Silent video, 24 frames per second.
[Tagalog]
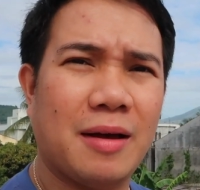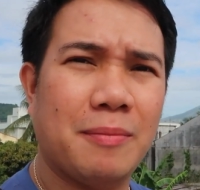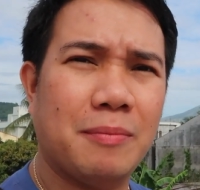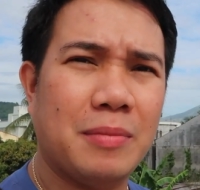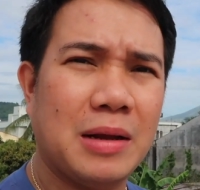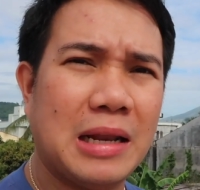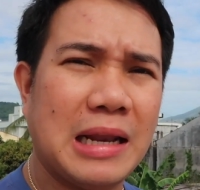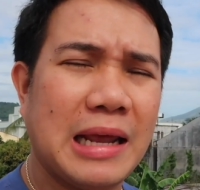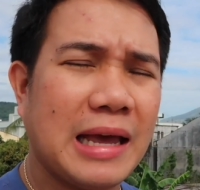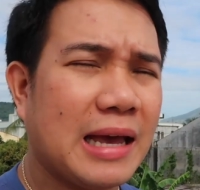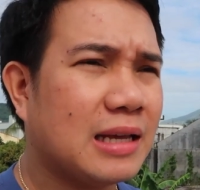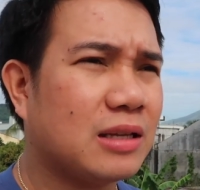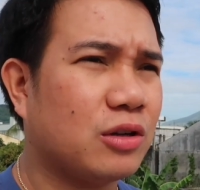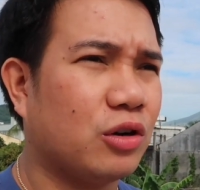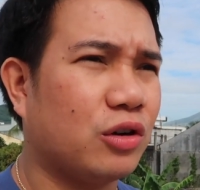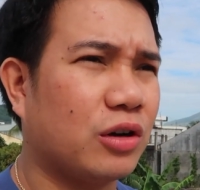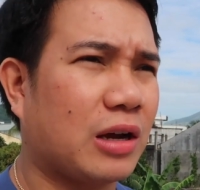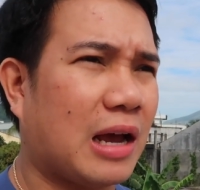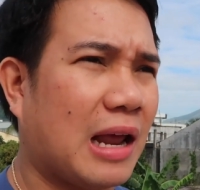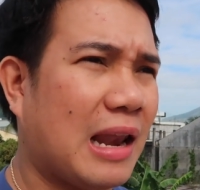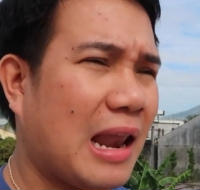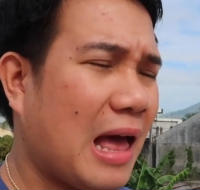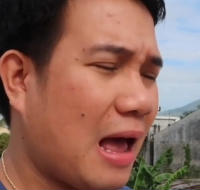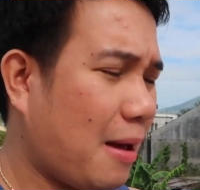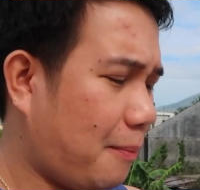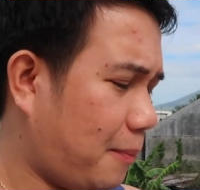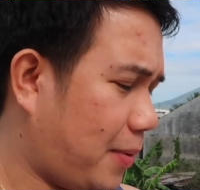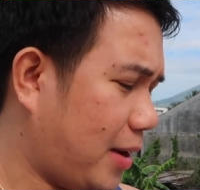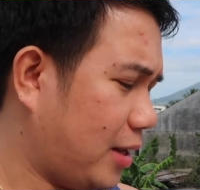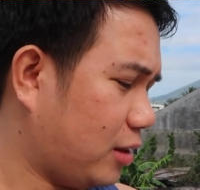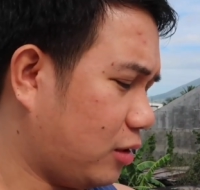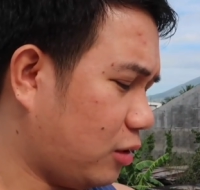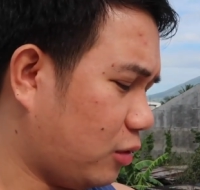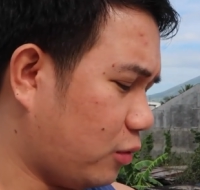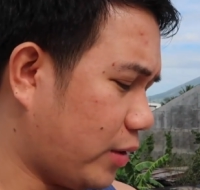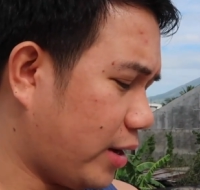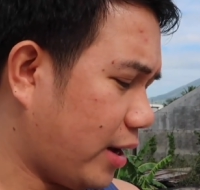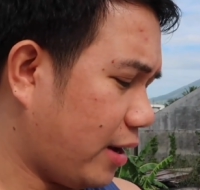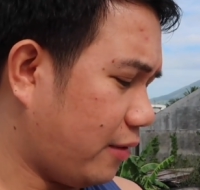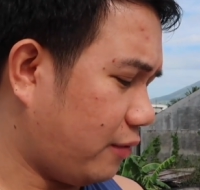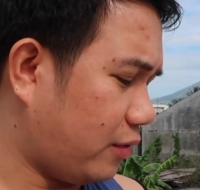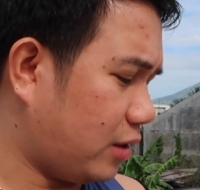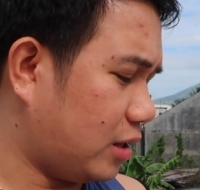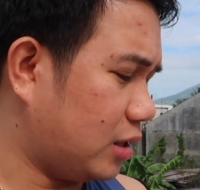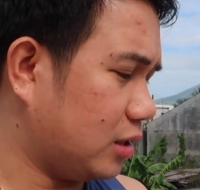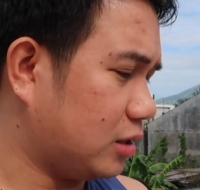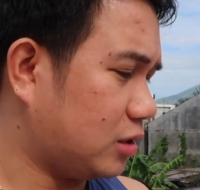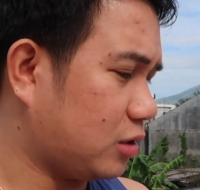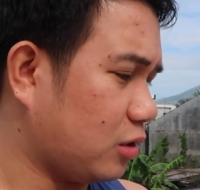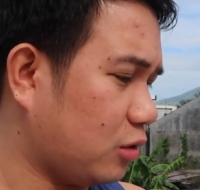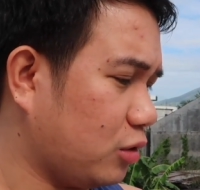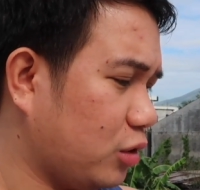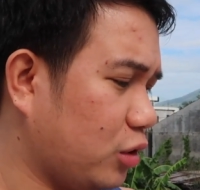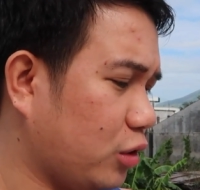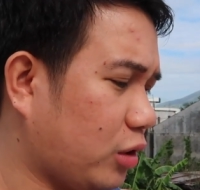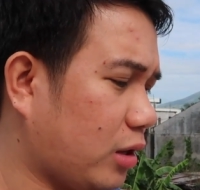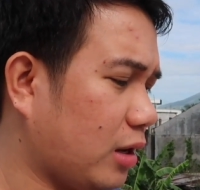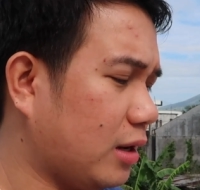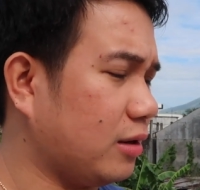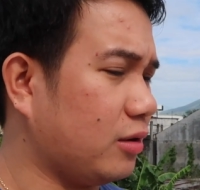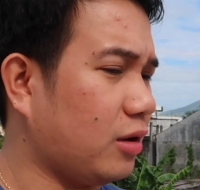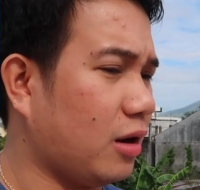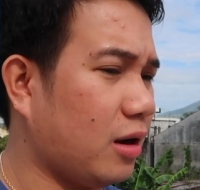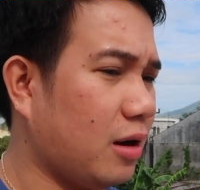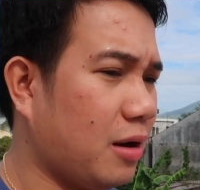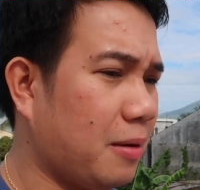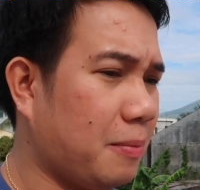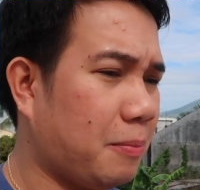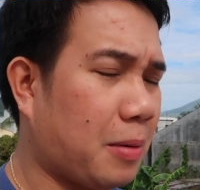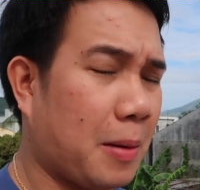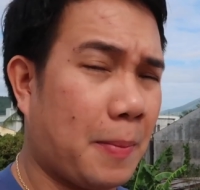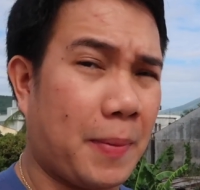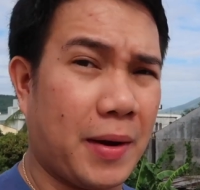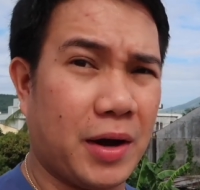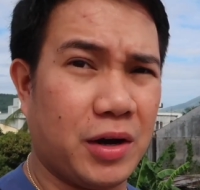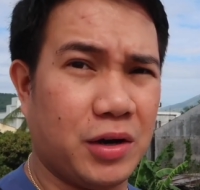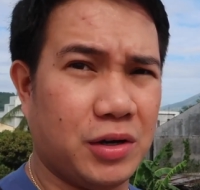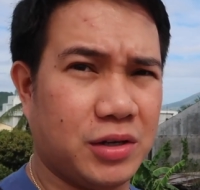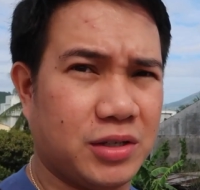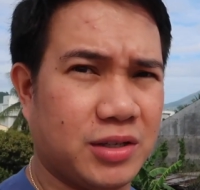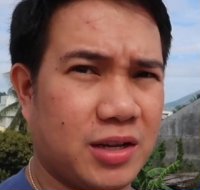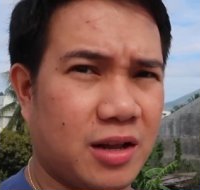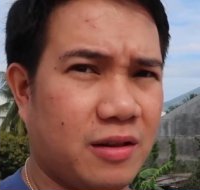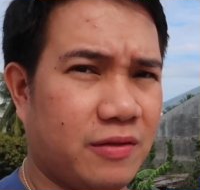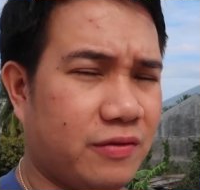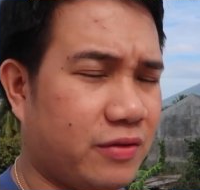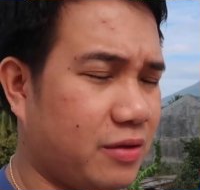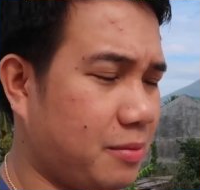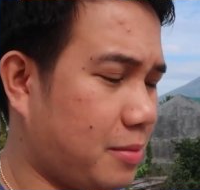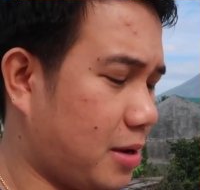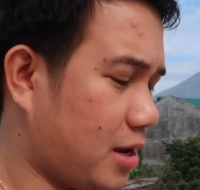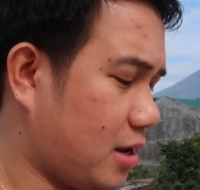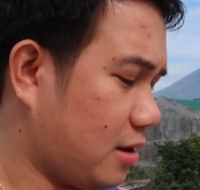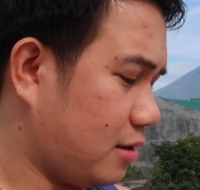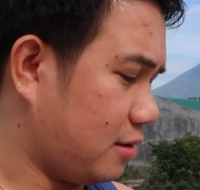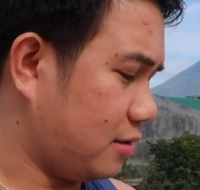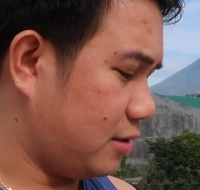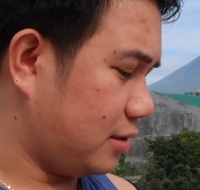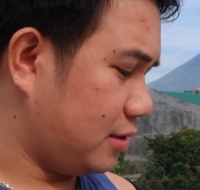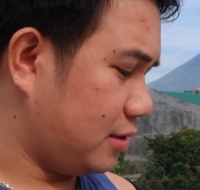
kabilis or kalapit or whatever. So, you can uh, prepare yourself, di ba?